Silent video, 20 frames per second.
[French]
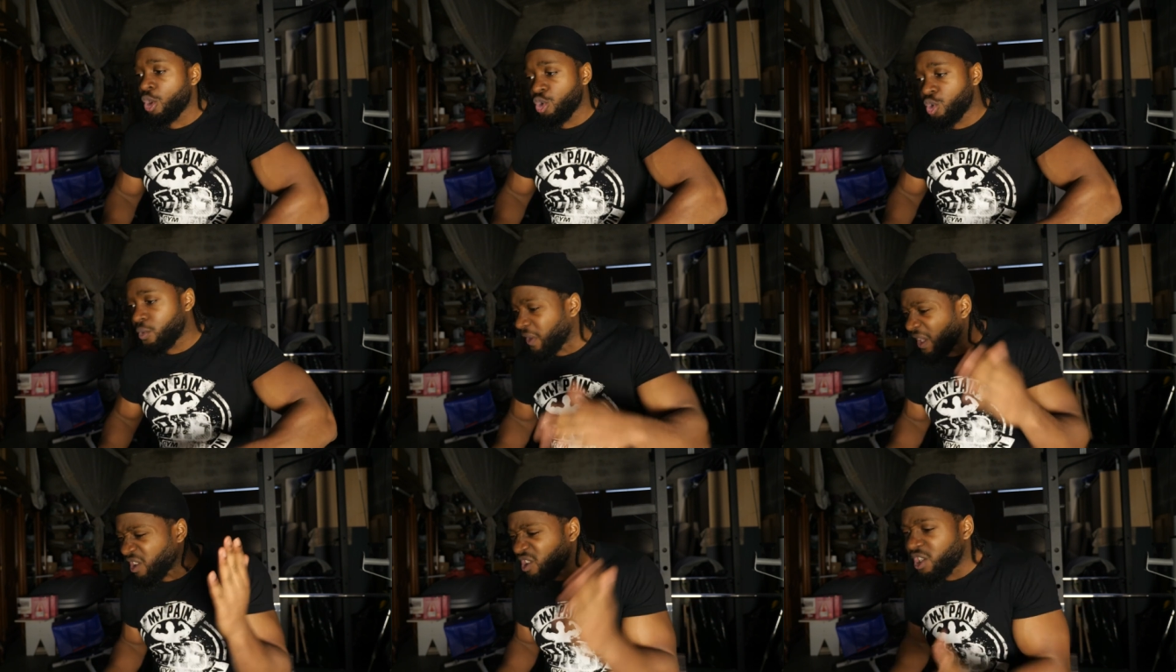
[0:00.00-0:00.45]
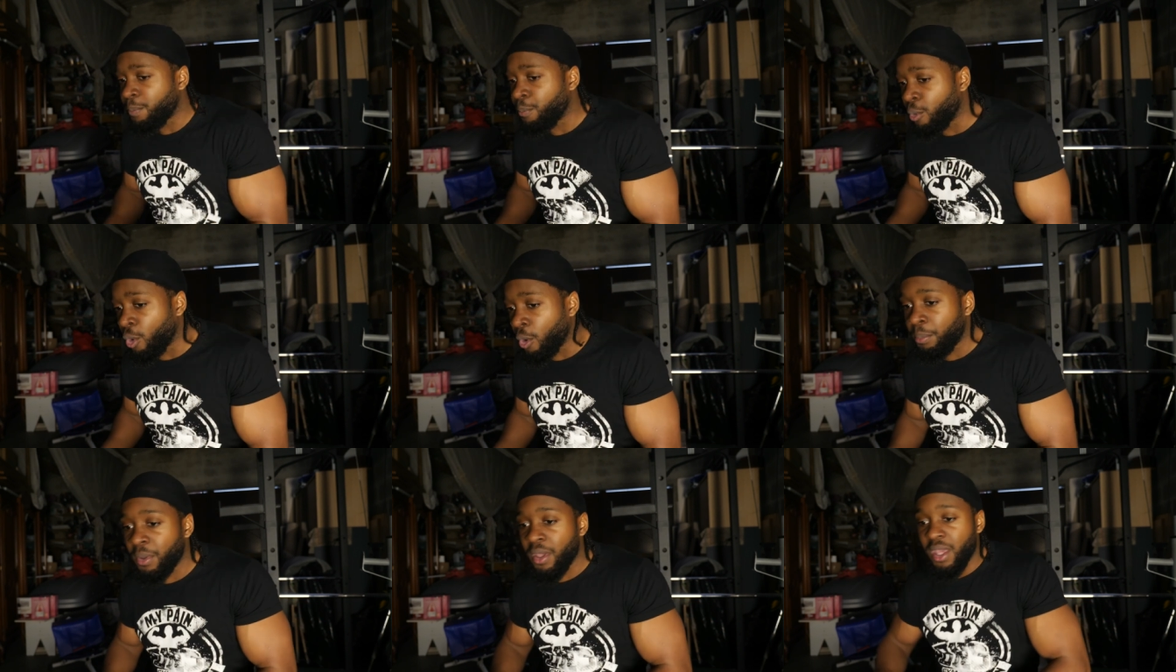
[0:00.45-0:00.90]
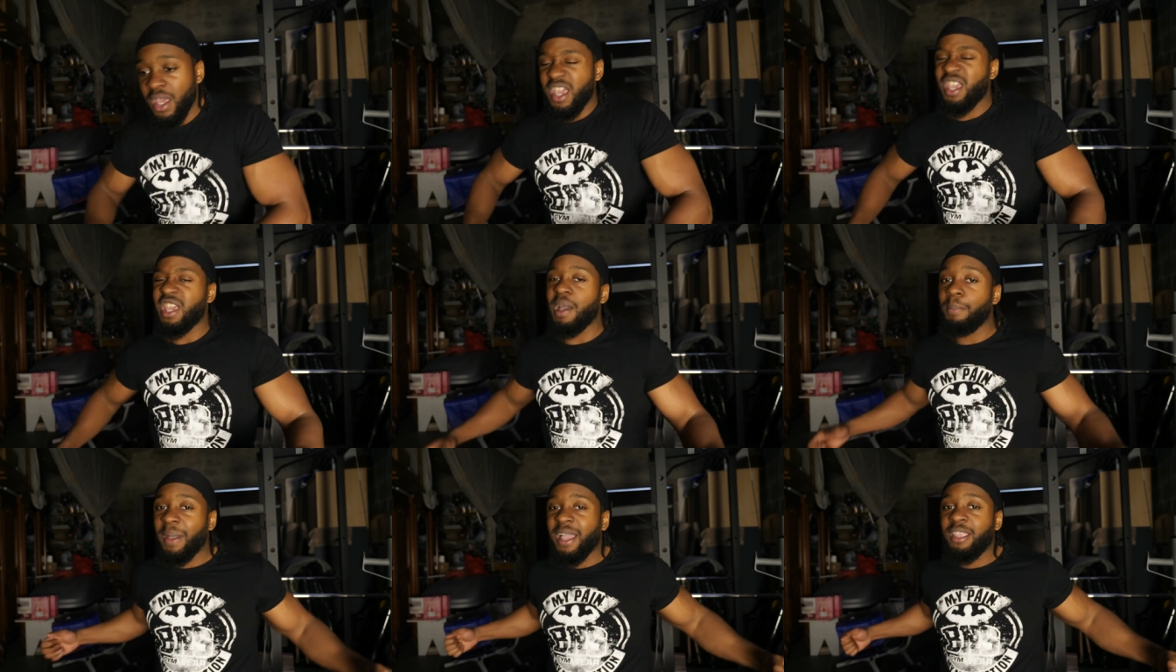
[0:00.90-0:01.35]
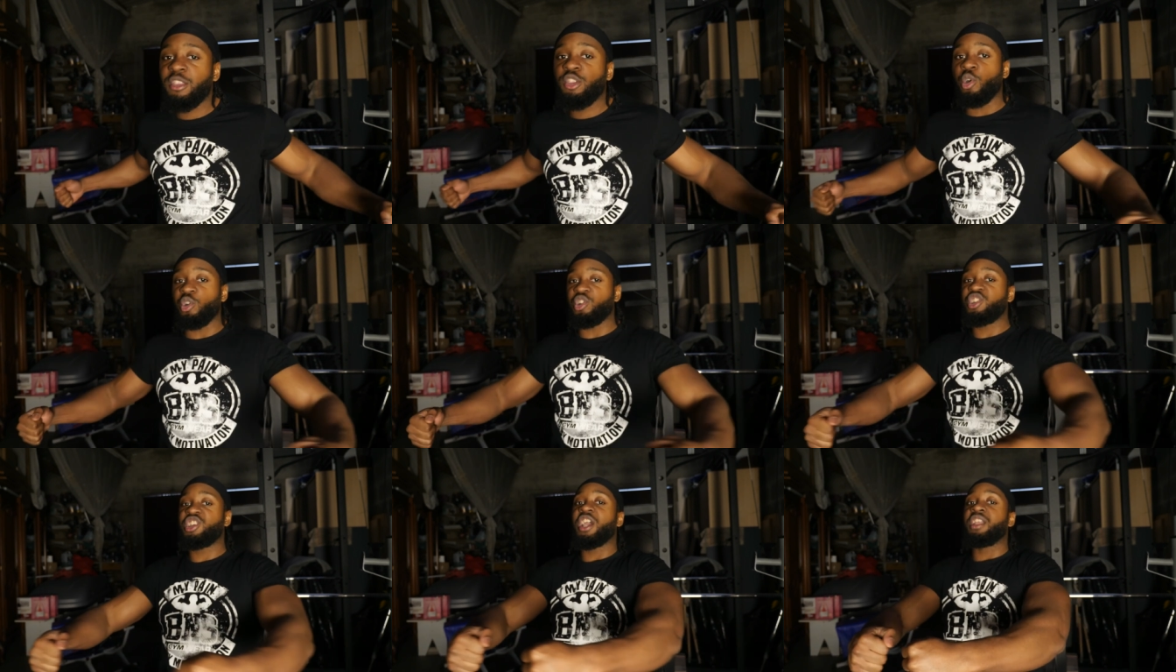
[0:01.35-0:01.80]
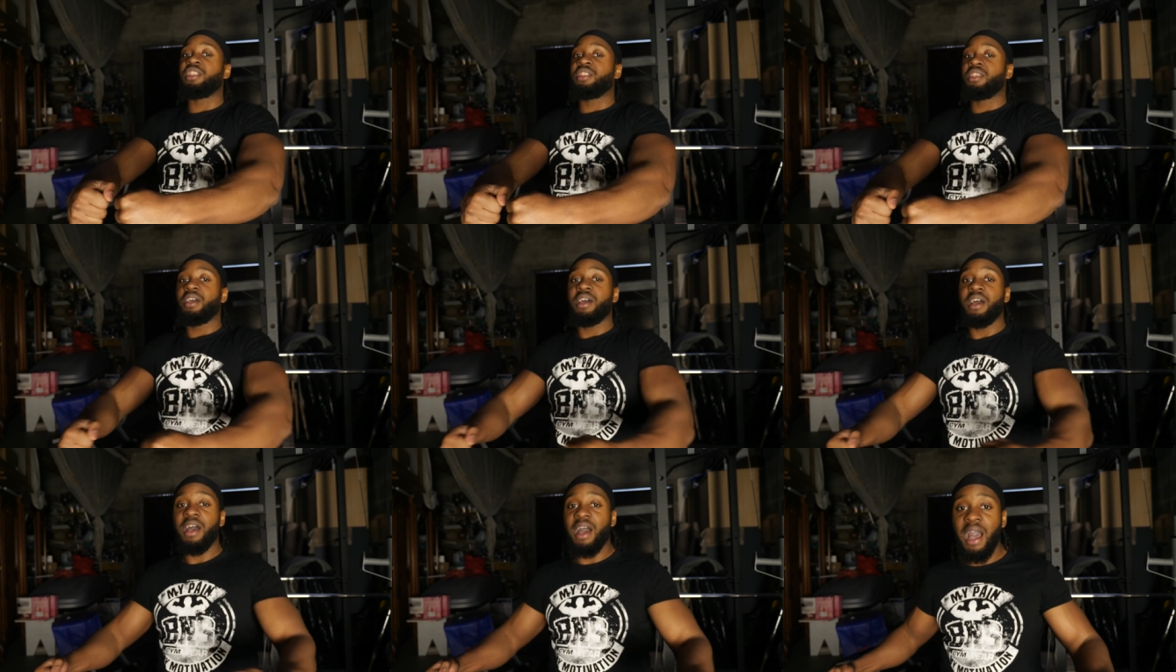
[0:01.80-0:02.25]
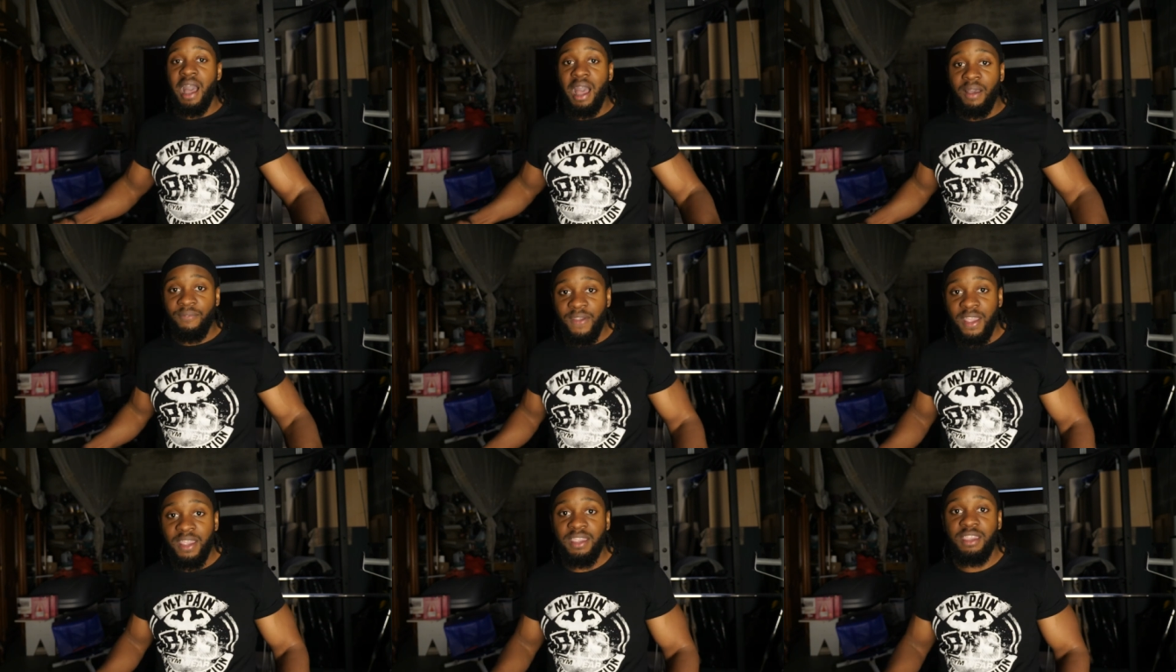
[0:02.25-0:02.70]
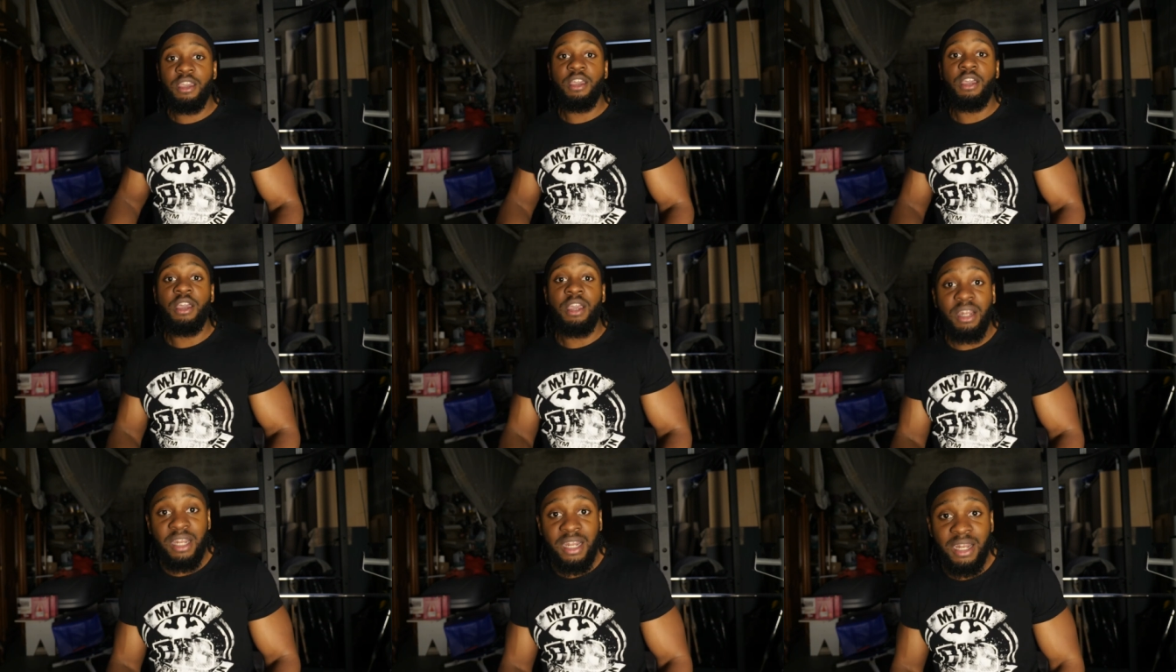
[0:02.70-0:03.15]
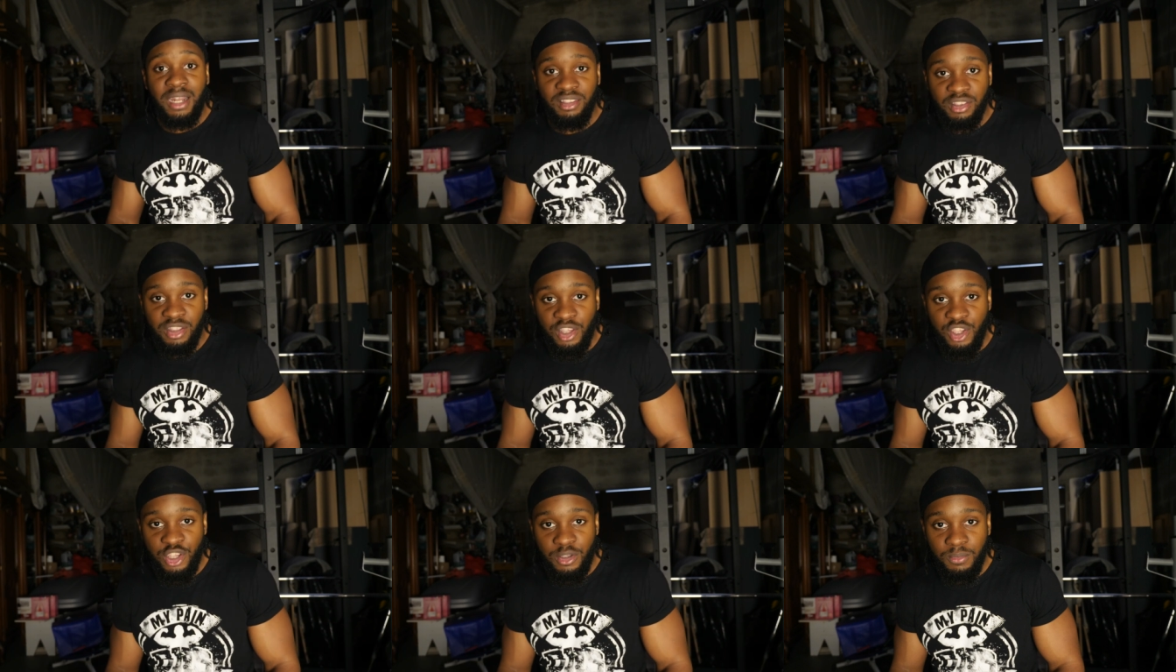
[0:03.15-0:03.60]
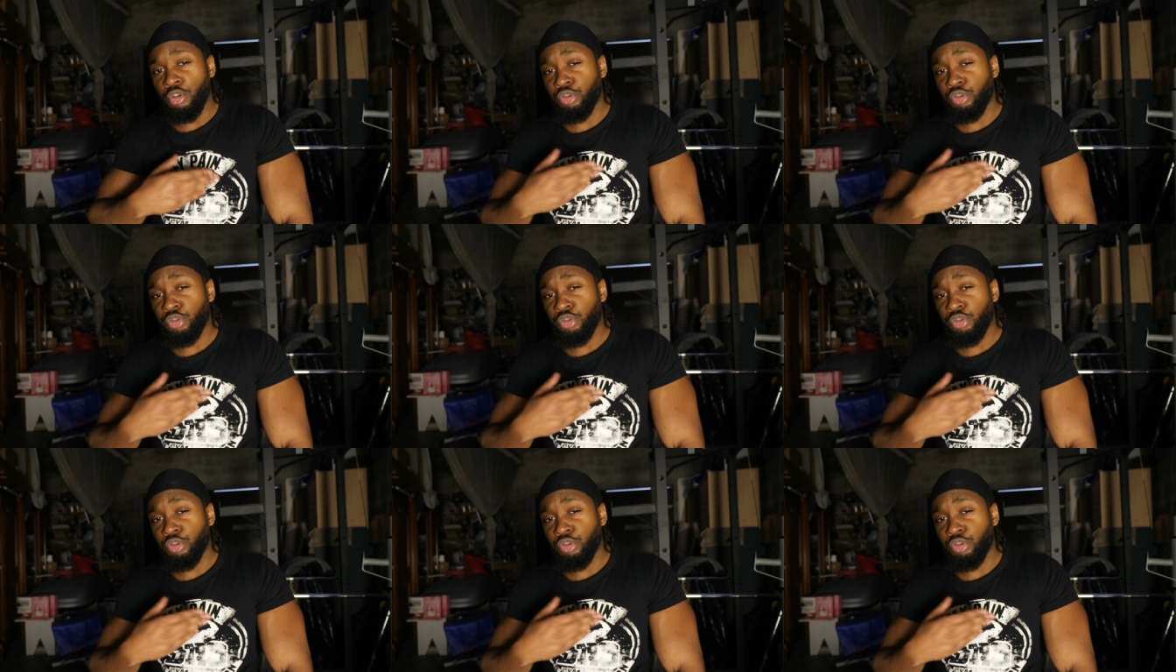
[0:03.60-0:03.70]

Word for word: tu fais 10 pompes et après t'enchaînes avec l'élastique.